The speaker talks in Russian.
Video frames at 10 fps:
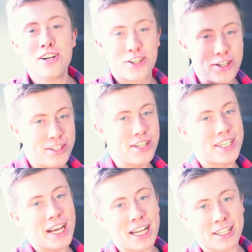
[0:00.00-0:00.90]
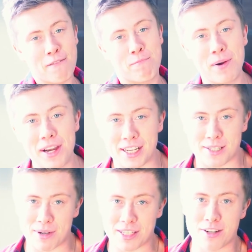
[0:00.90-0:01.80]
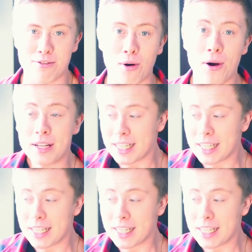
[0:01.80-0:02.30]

60 FPS, мать его.